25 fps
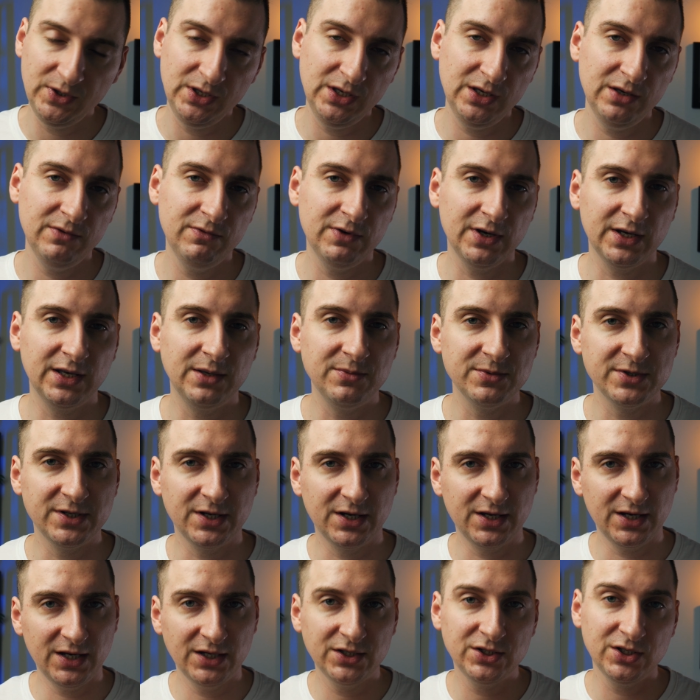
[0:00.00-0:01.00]
i w jakim
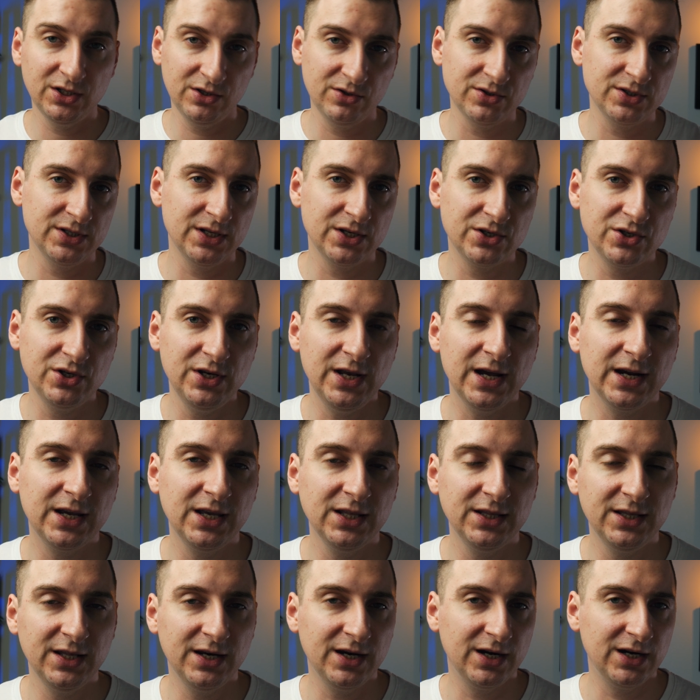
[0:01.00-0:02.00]
zakresie, to znaczy
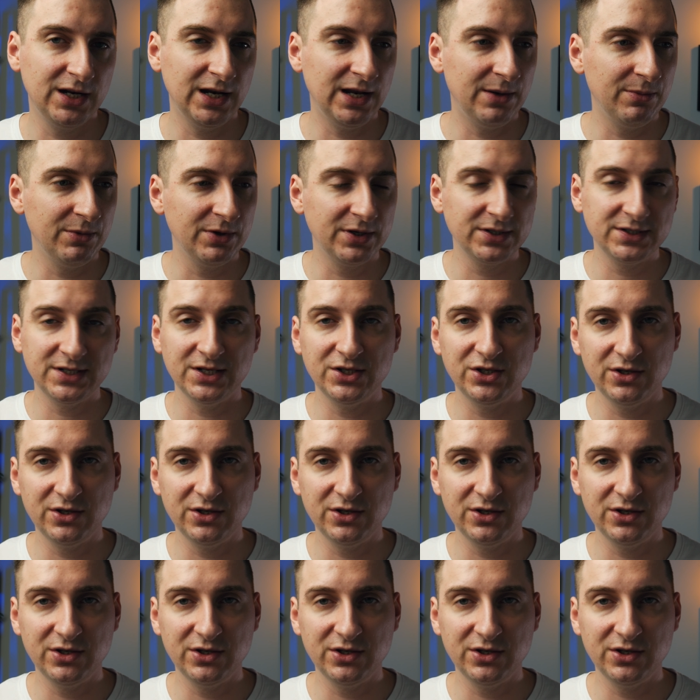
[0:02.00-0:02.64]
jakie te reklamy